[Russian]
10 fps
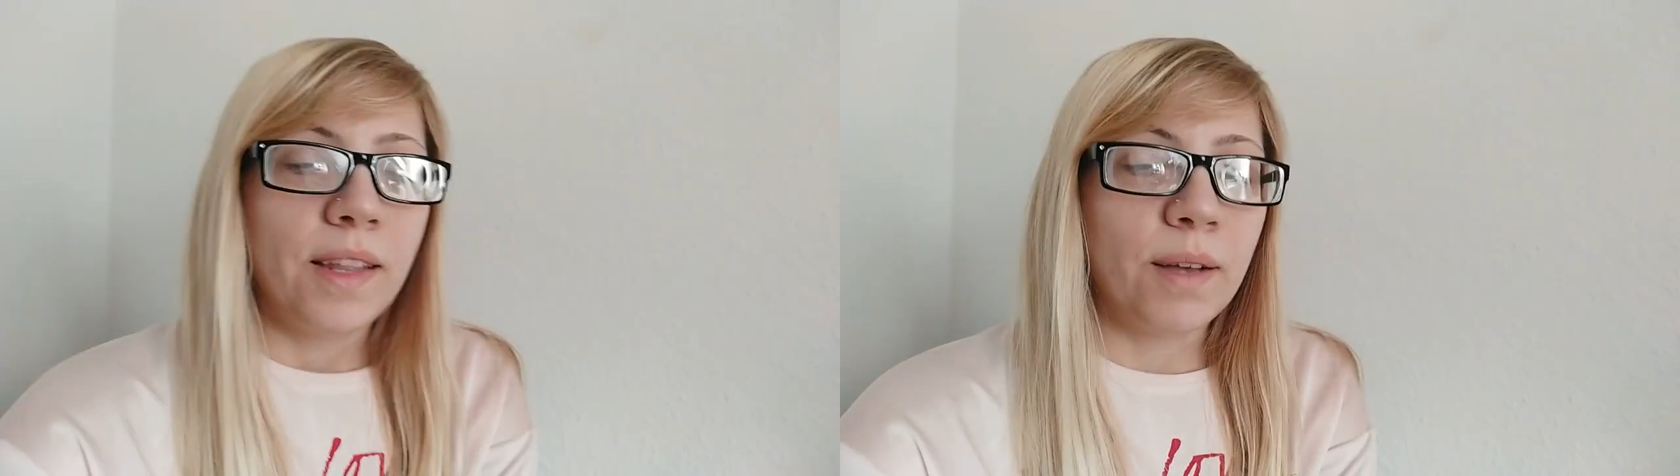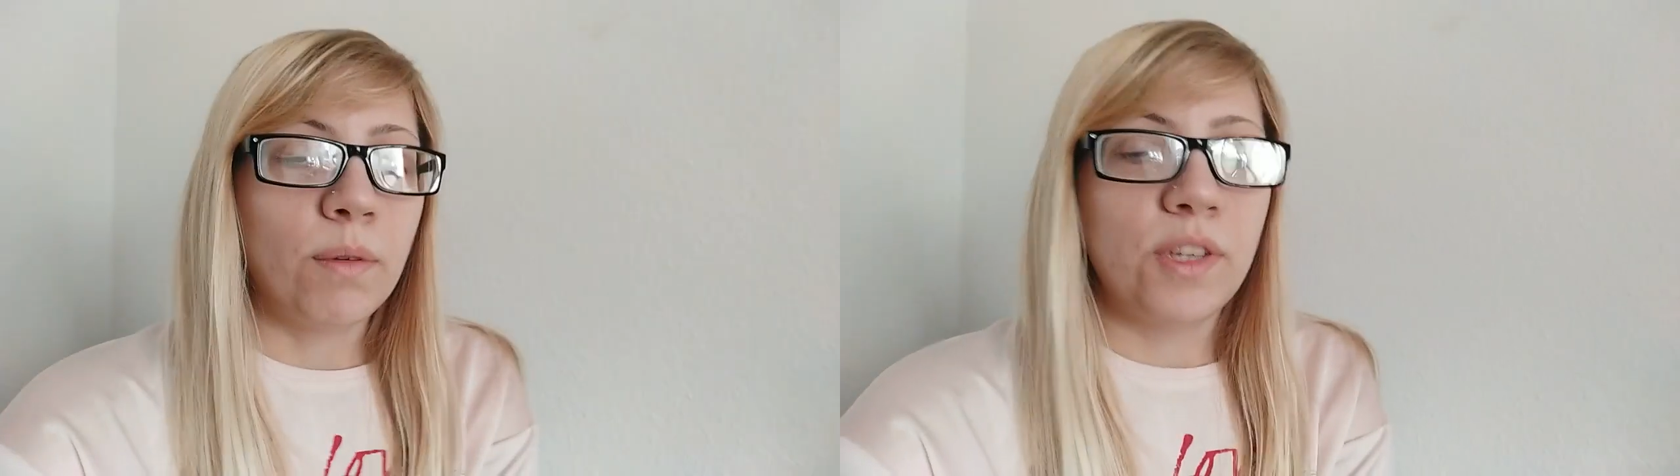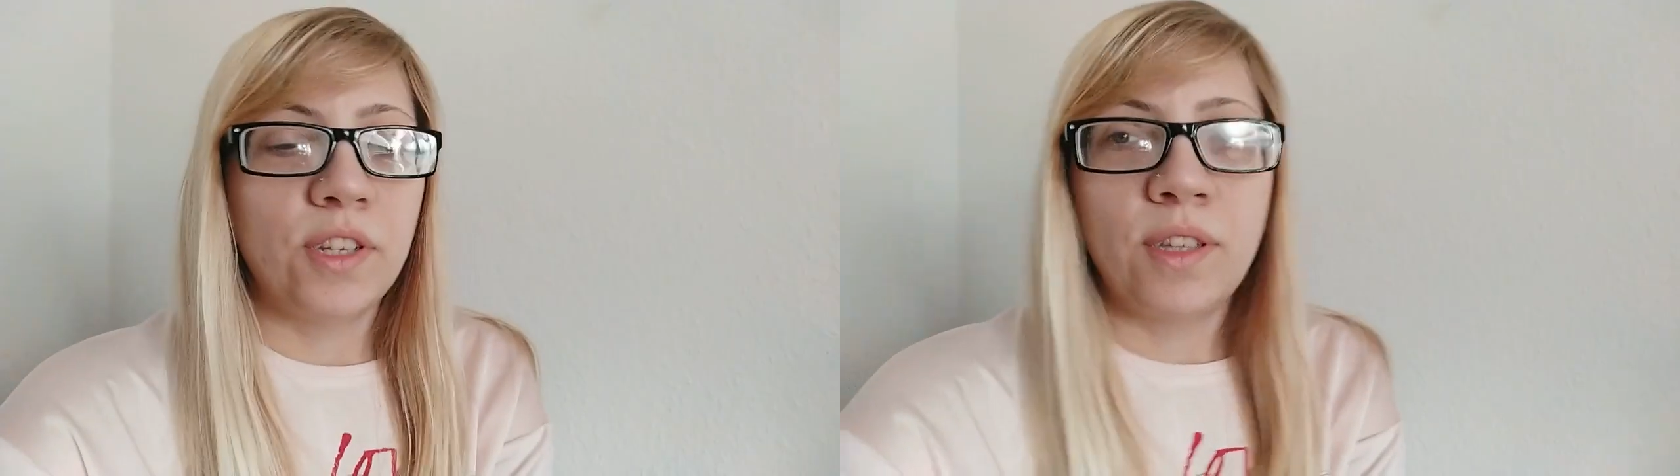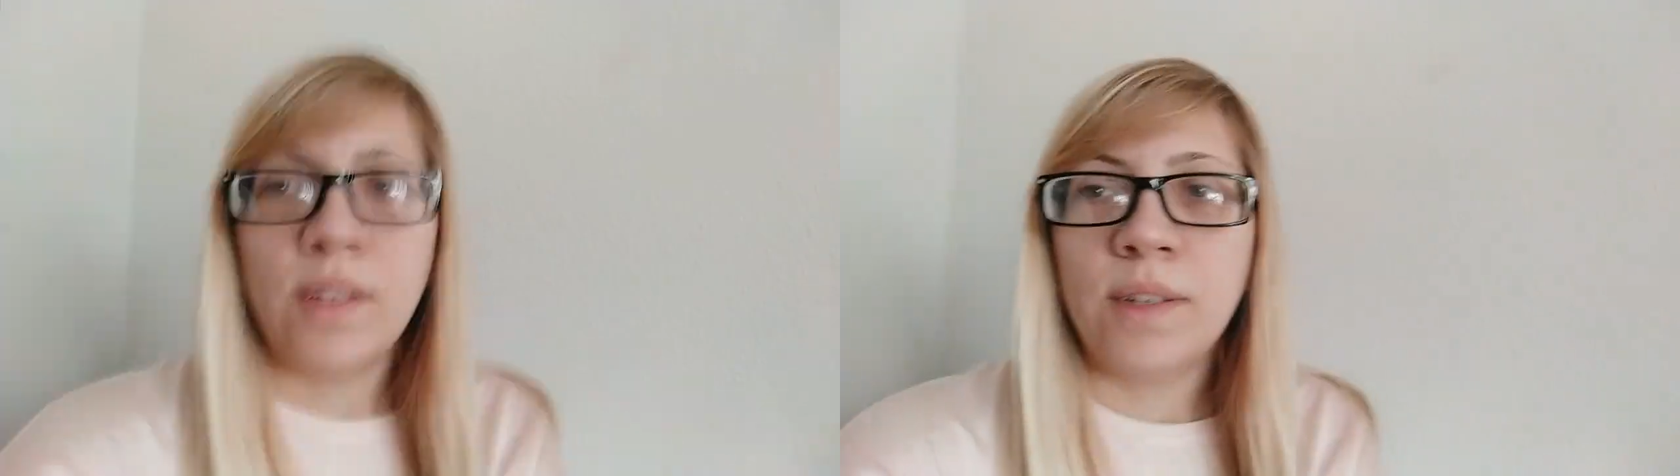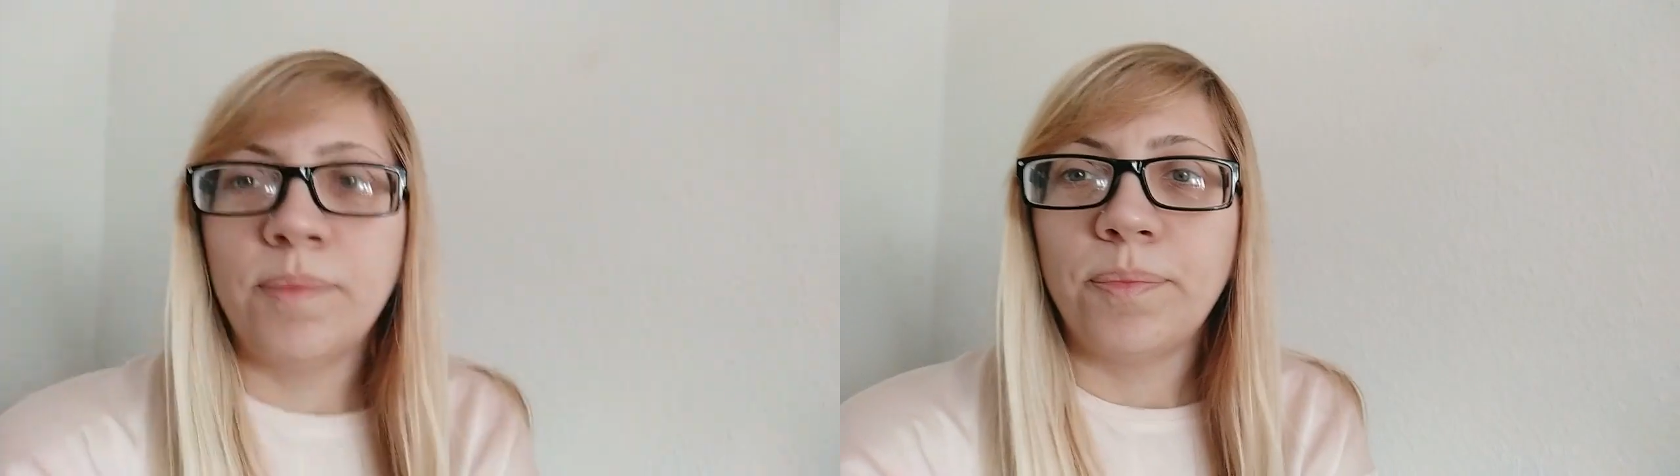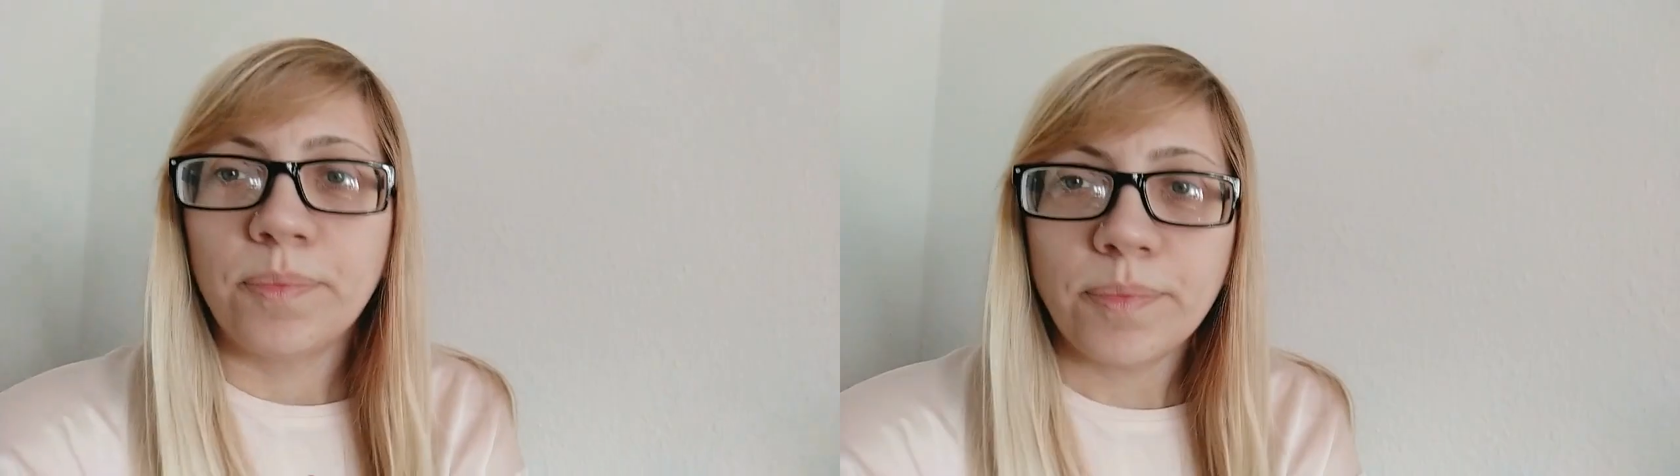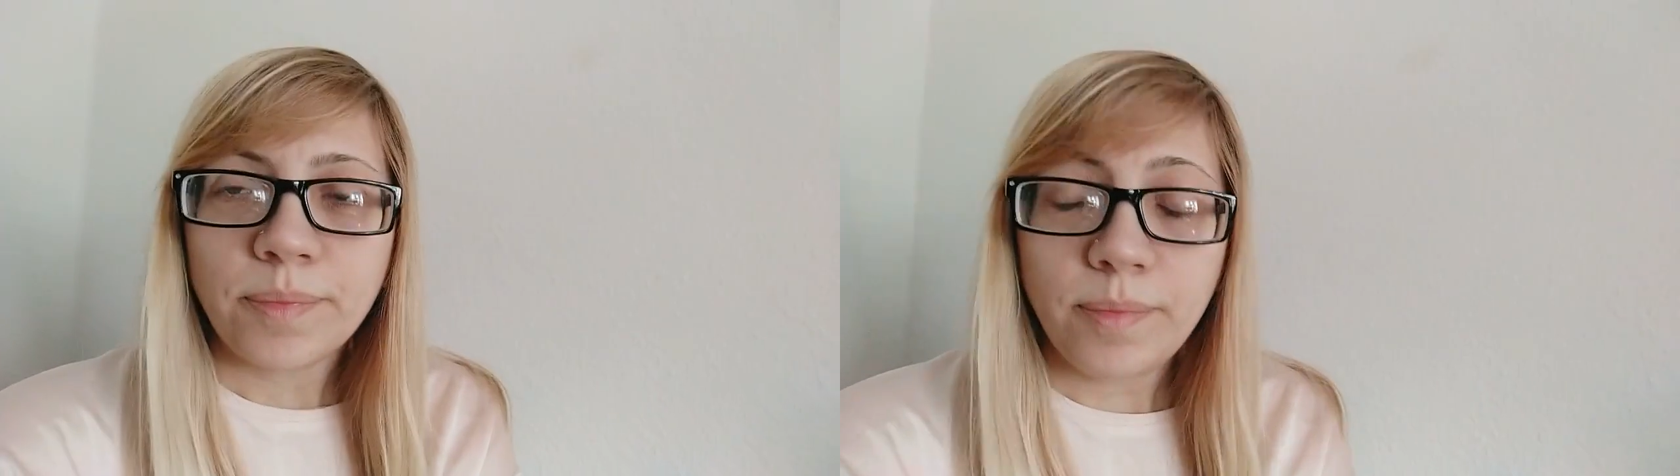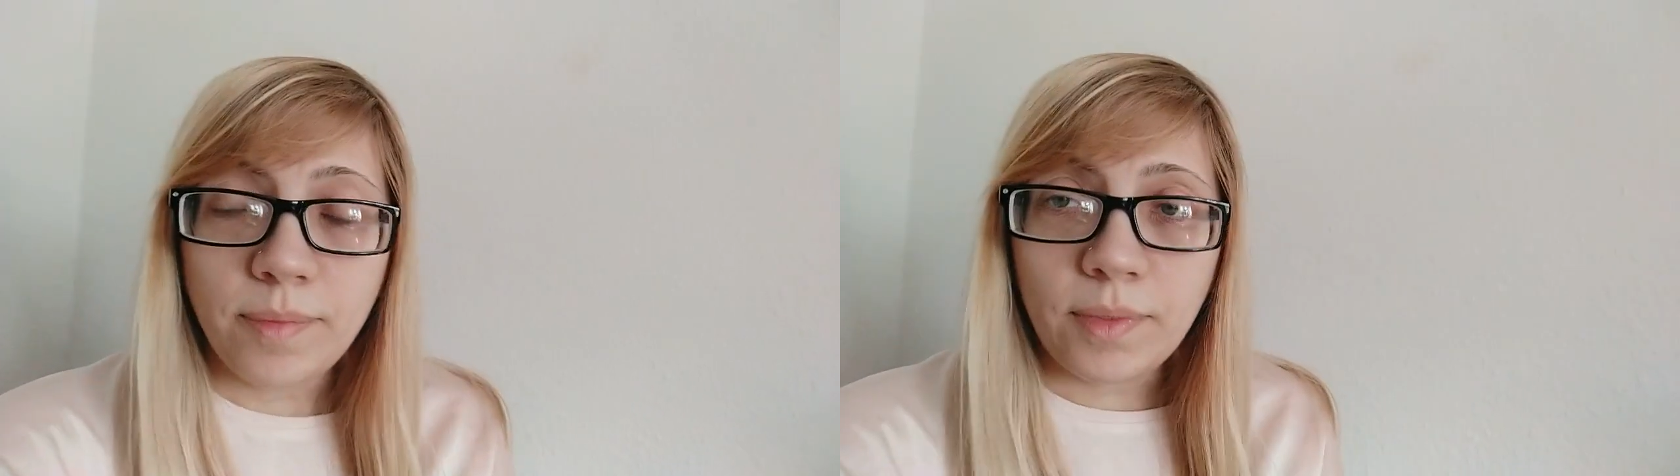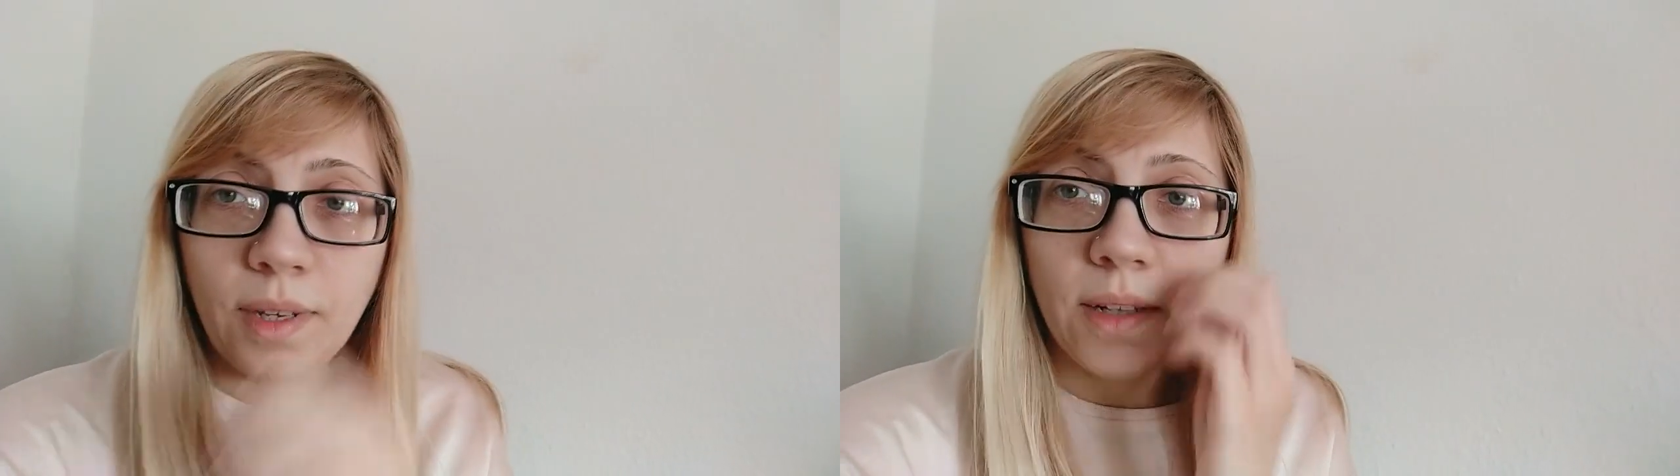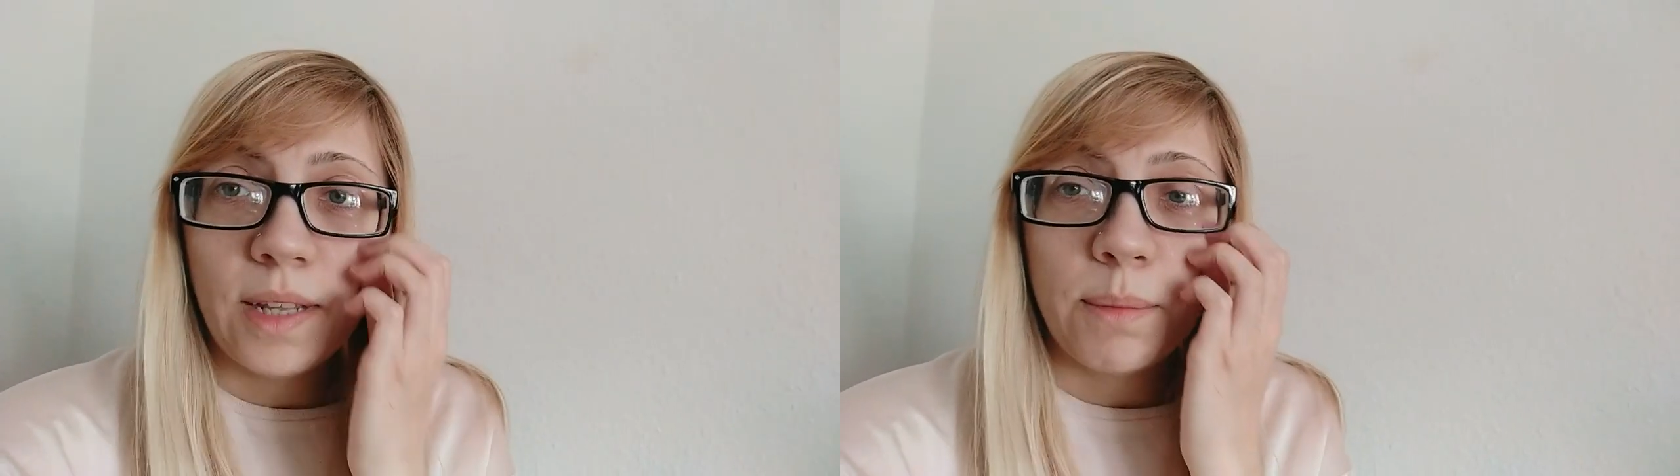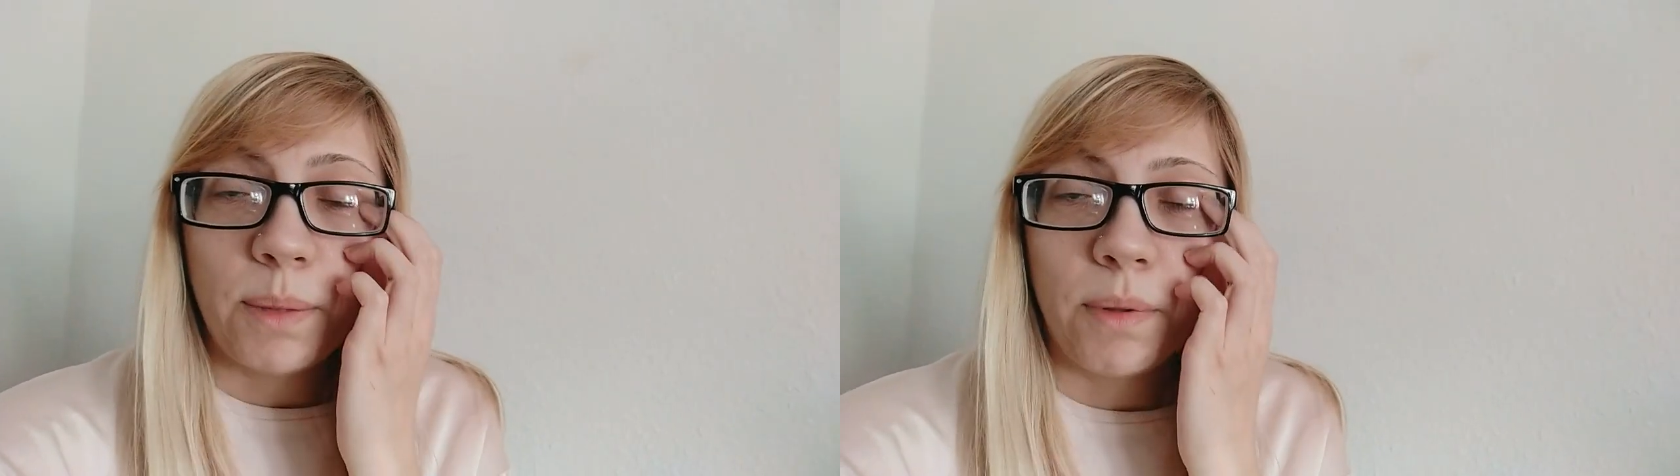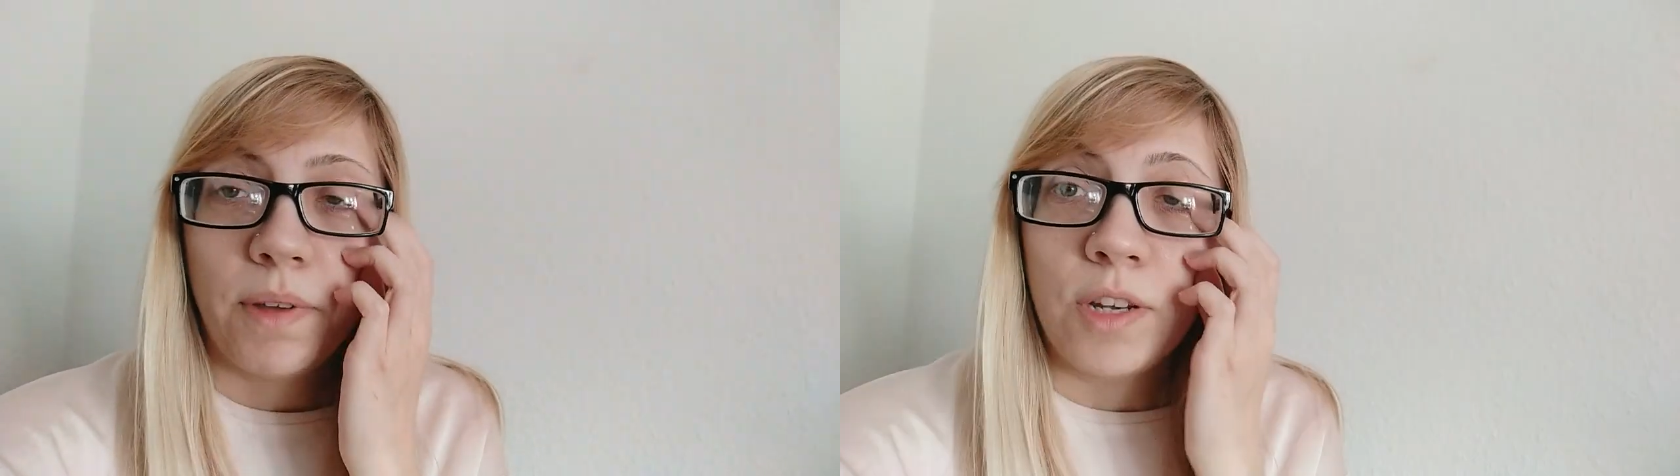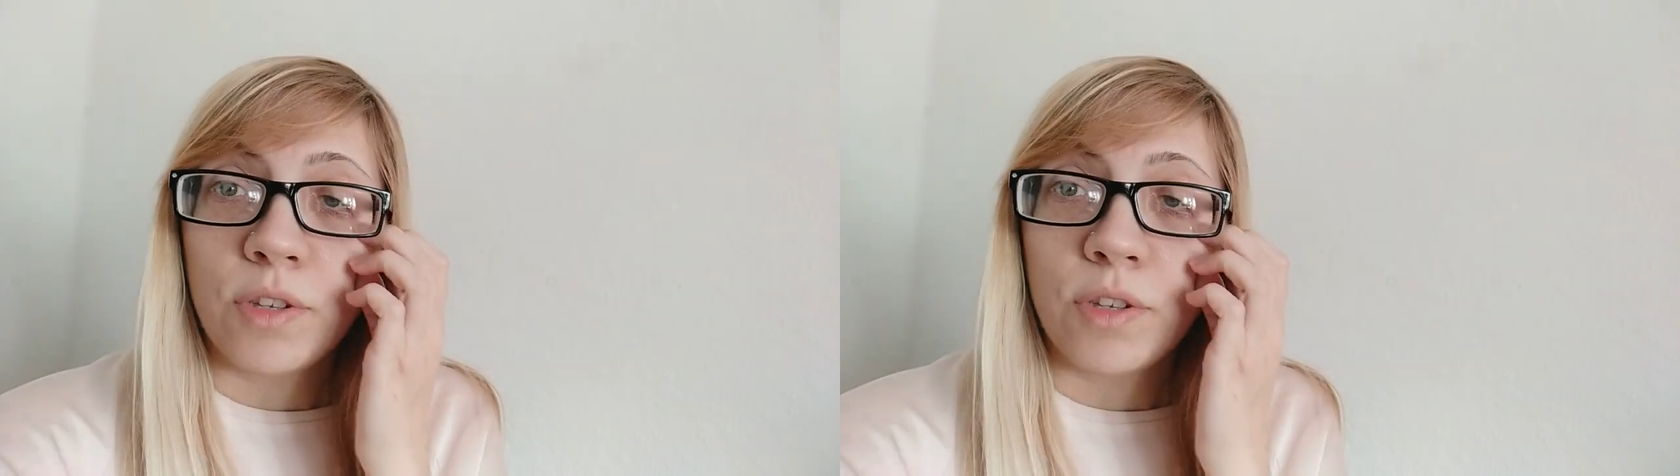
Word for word: Так вот, значит, э, нам там говорили,